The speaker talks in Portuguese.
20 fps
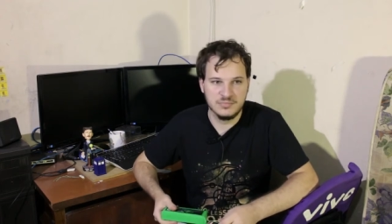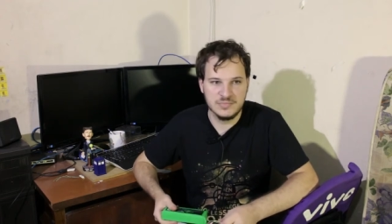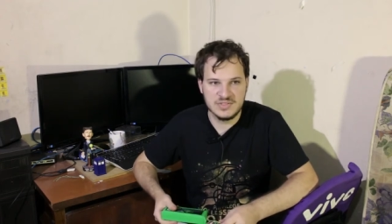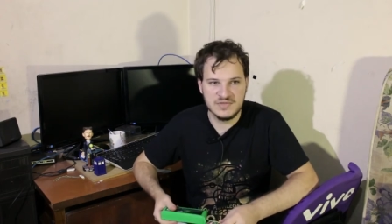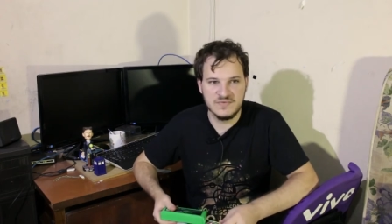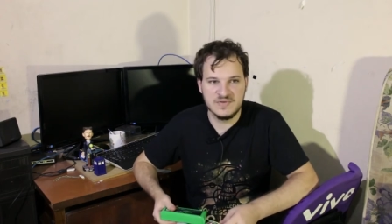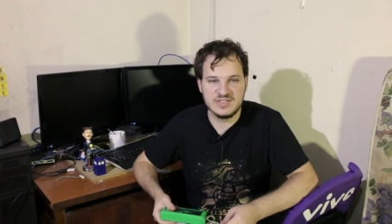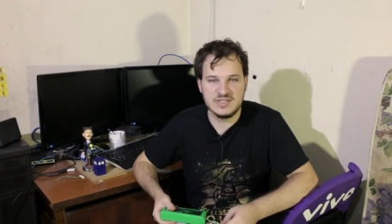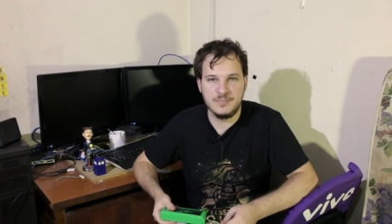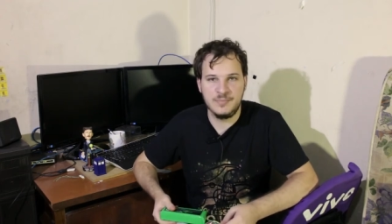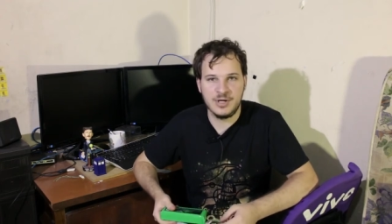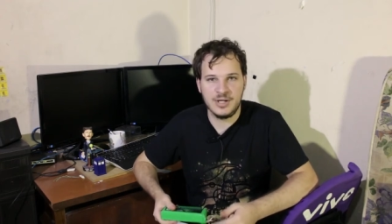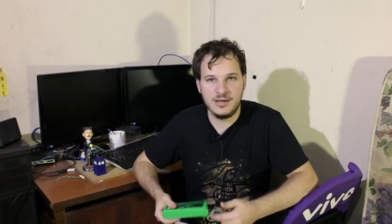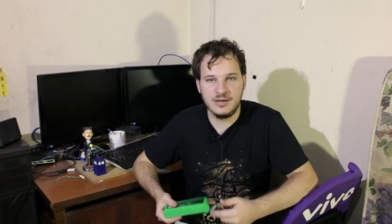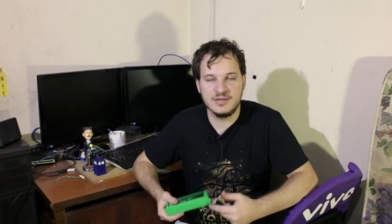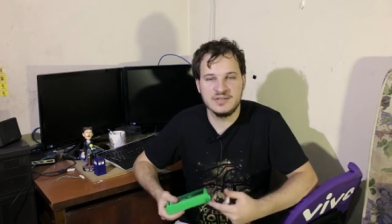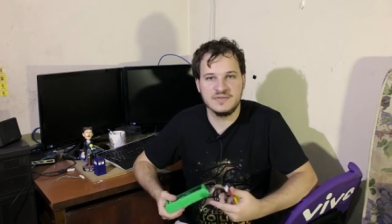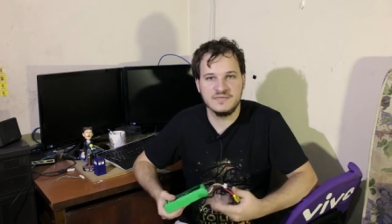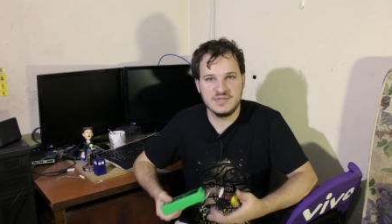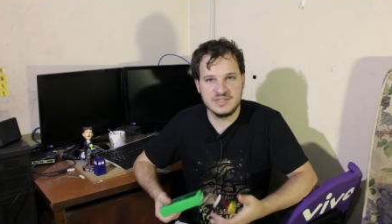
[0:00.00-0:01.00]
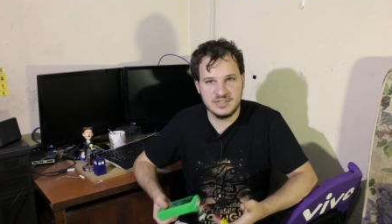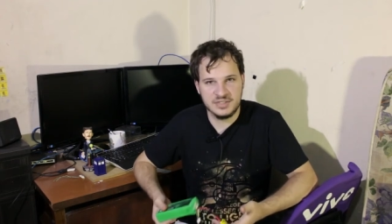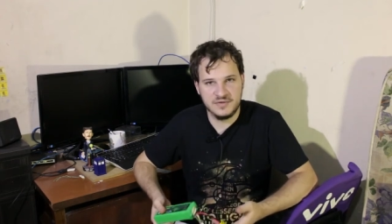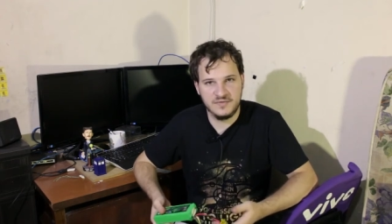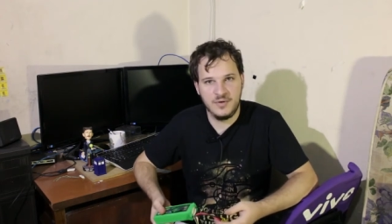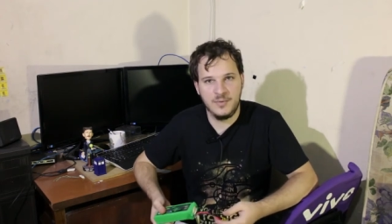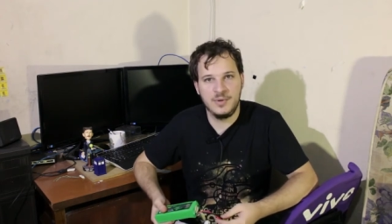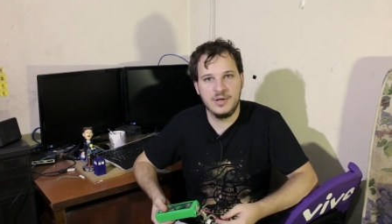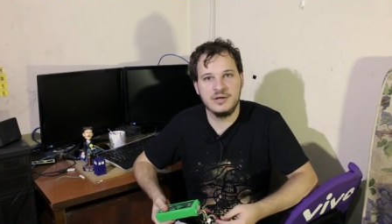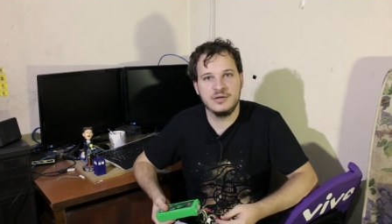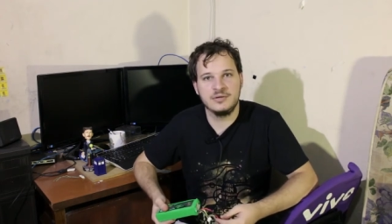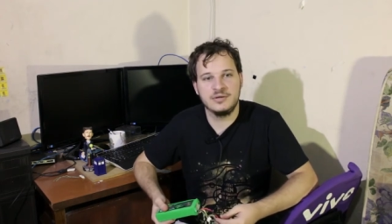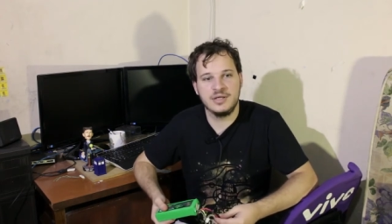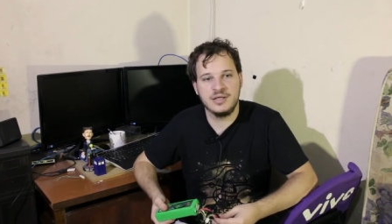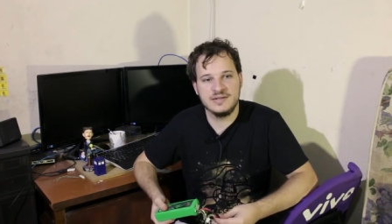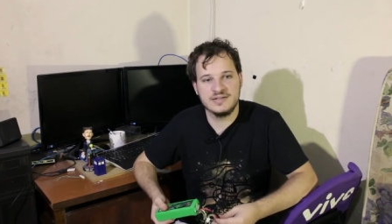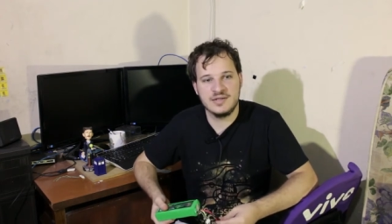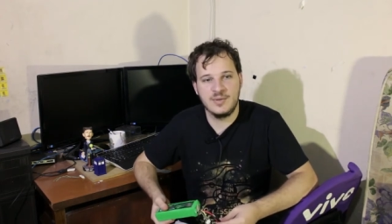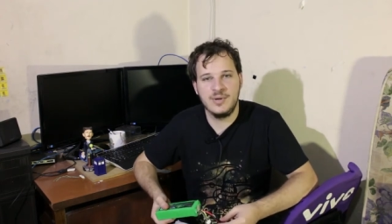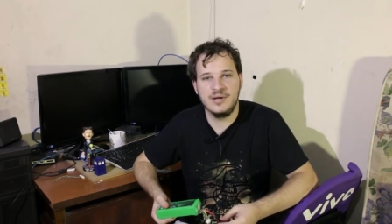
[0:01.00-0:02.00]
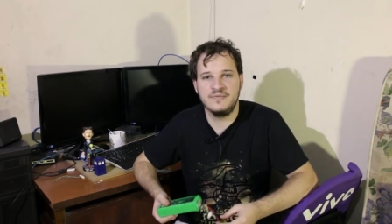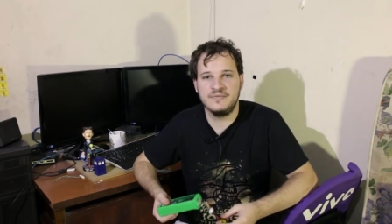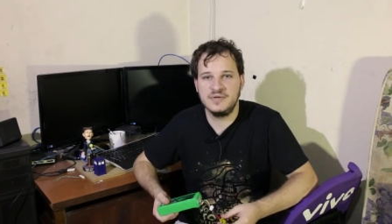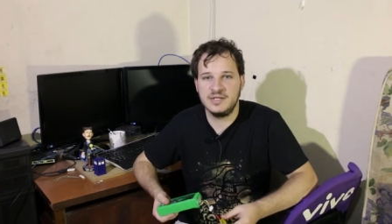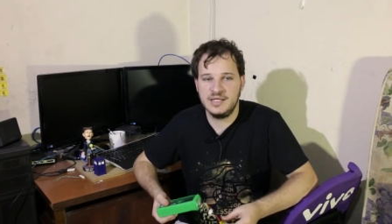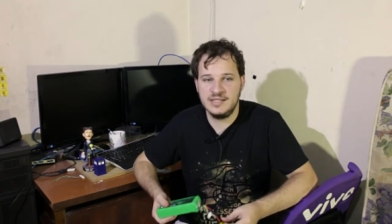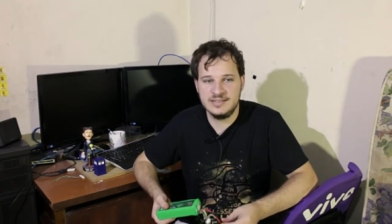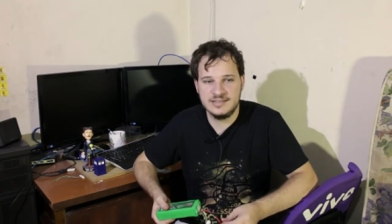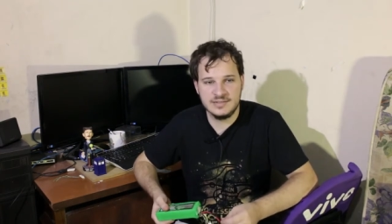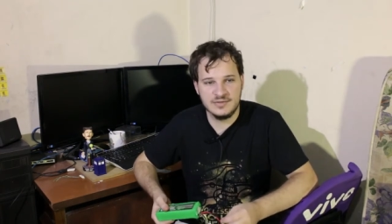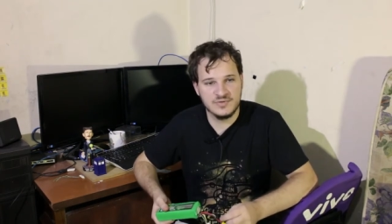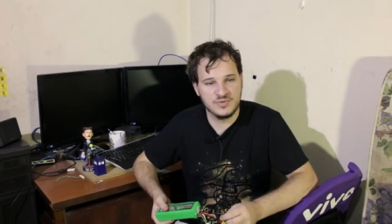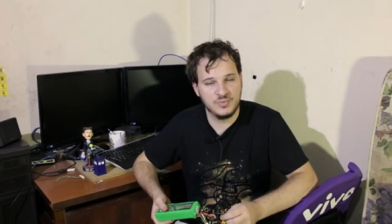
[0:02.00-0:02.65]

se você parar, se você tiver uma, quiser uma referência,